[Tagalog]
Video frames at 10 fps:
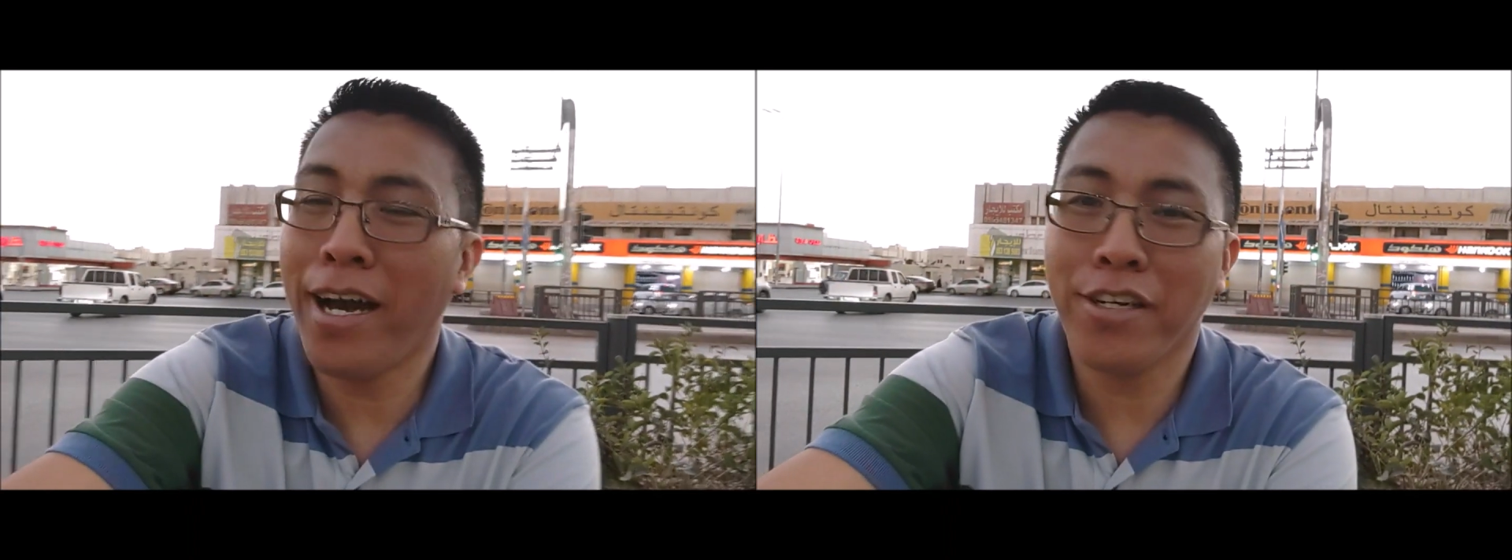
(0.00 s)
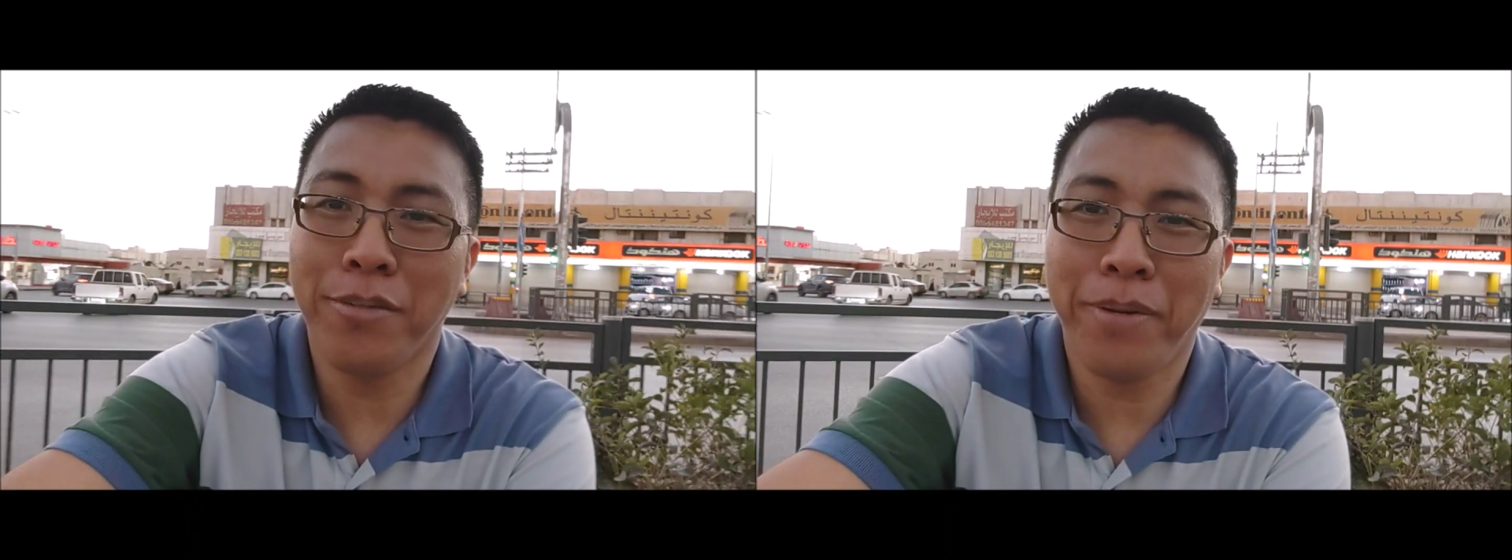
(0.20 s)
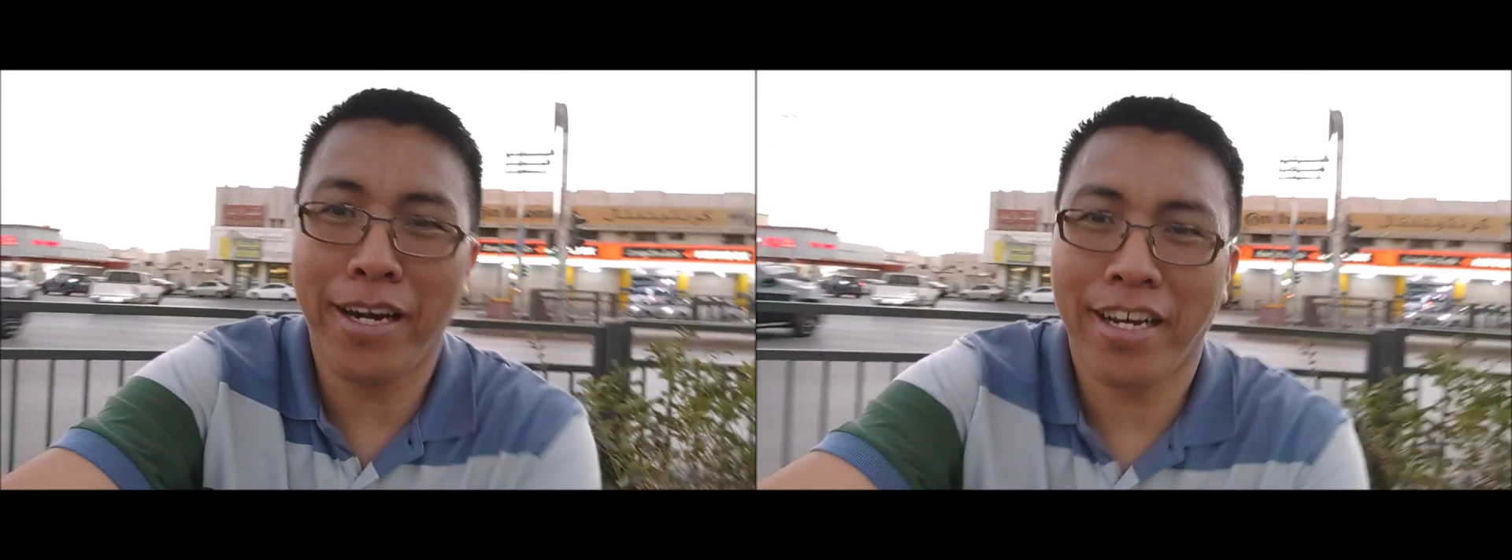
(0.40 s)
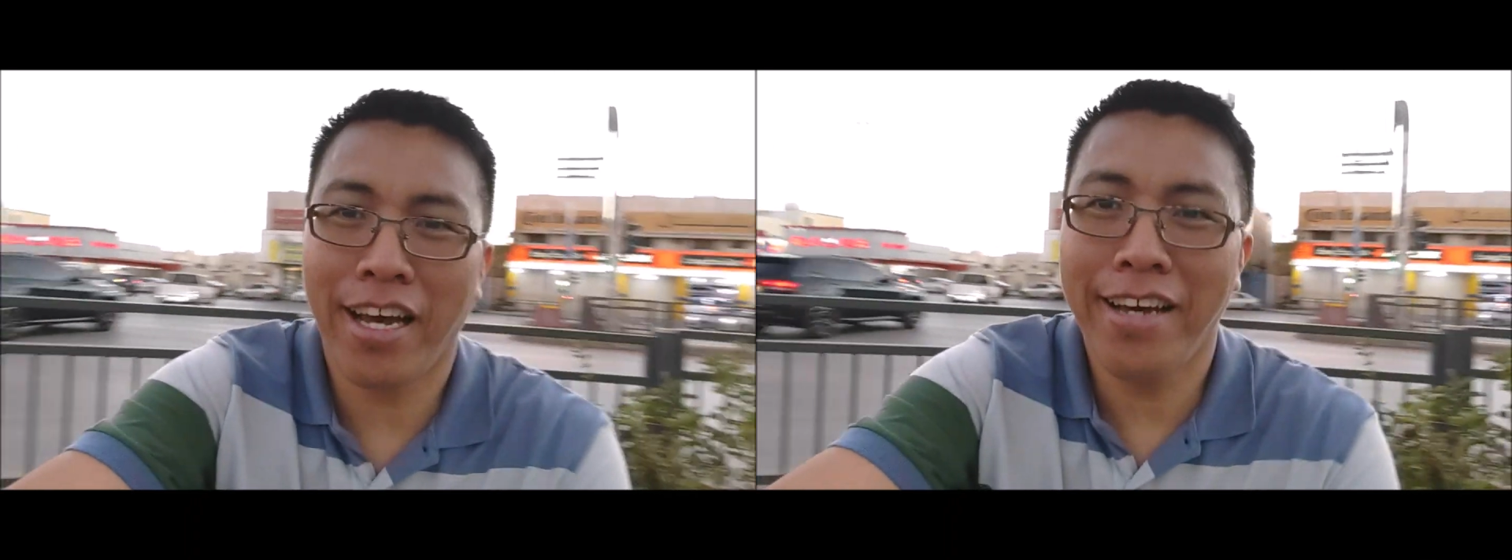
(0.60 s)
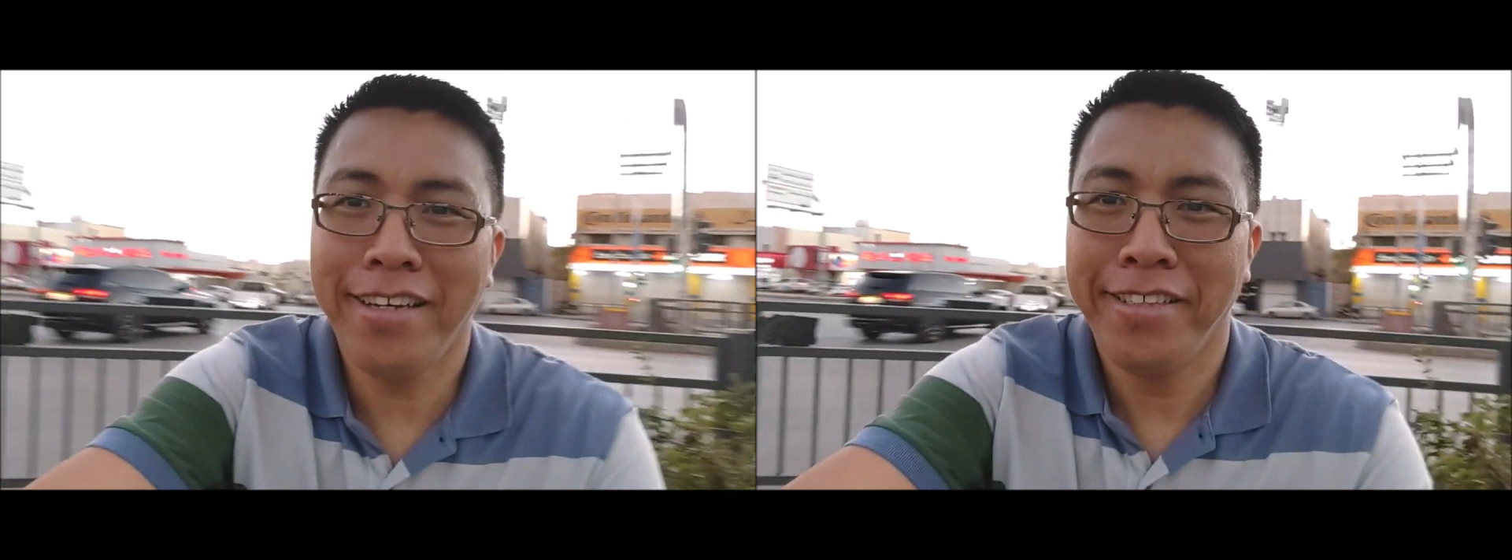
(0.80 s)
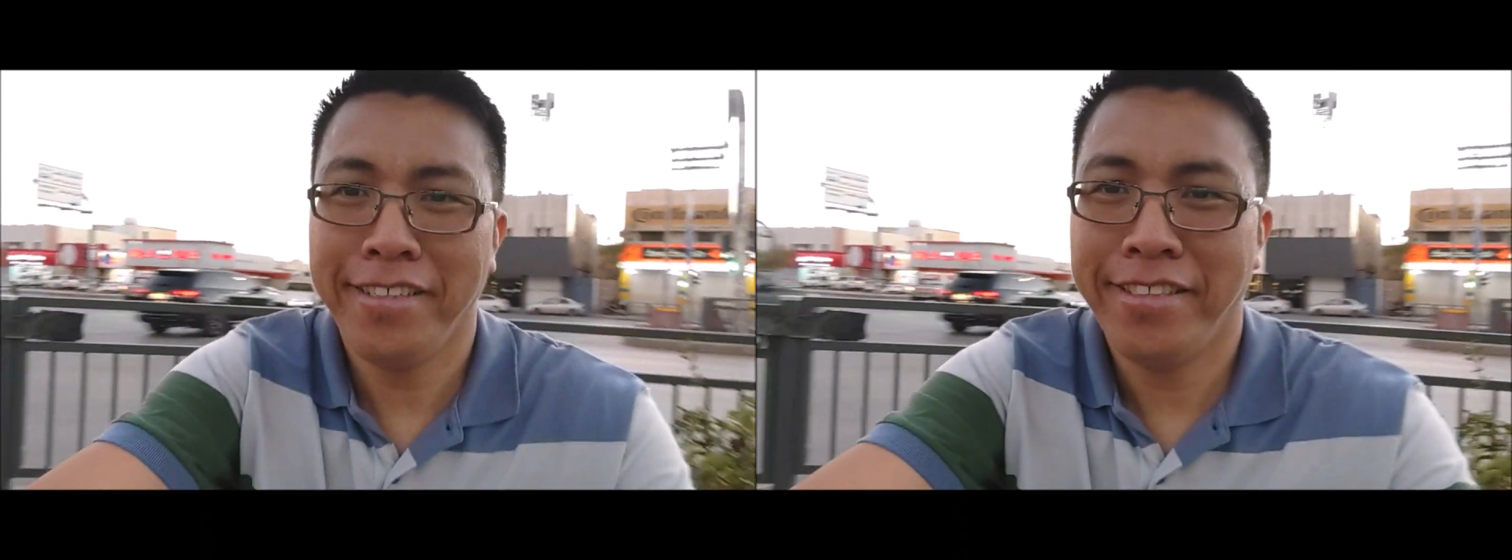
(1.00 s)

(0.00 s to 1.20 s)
bago para